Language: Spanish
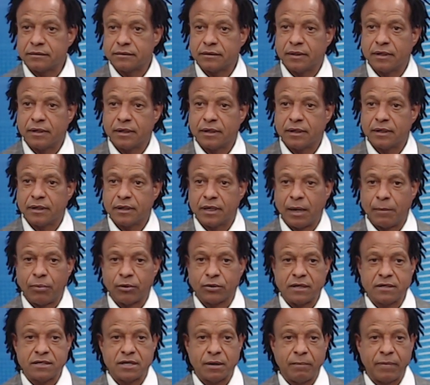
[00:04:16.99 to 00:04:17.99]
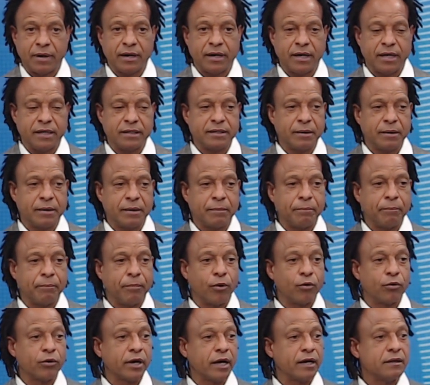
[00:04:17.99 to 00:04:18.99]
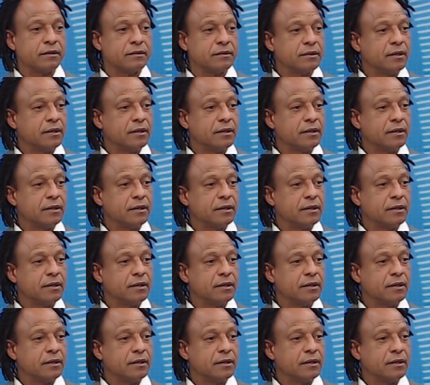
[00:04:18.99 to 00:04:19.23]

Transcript: la potencia emergente porque